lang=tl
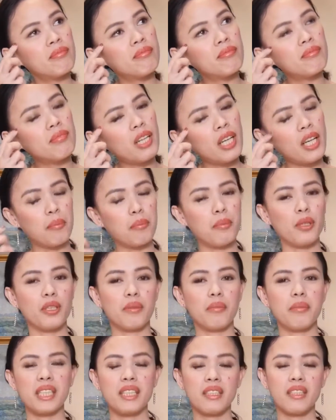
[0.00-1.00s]
Ay, ang bot
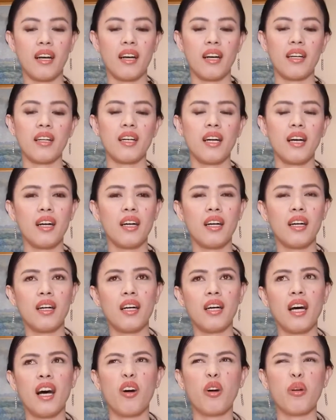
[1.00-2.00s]
basta.
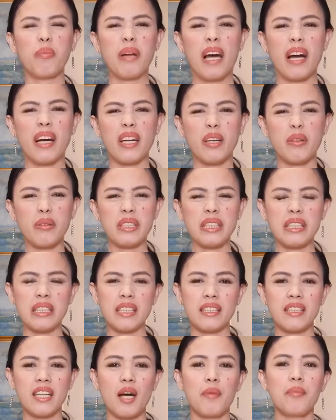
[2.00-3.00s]
Ako lagi kong
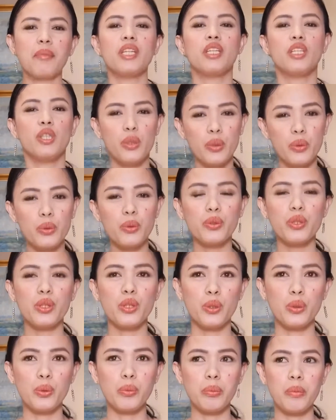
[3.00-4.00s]
sinasabi
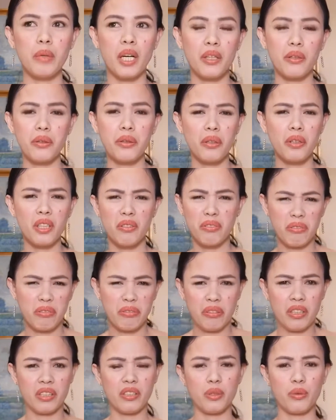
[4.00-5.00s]
YouTube. I don't know if
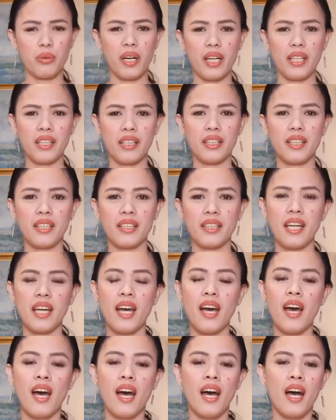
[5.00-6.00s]
that's right.
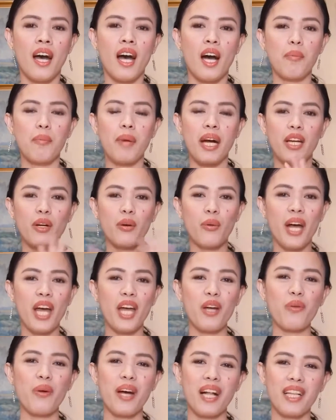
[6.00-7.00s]
Um, by the way,
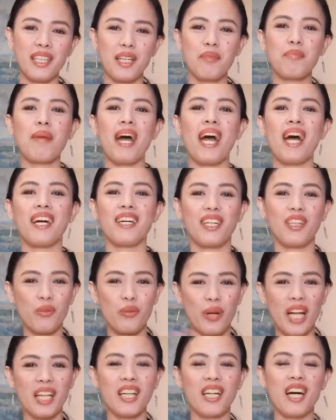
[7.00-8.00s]
welcome back and
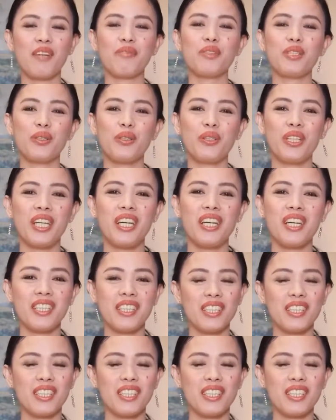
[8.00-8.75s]
welcome to year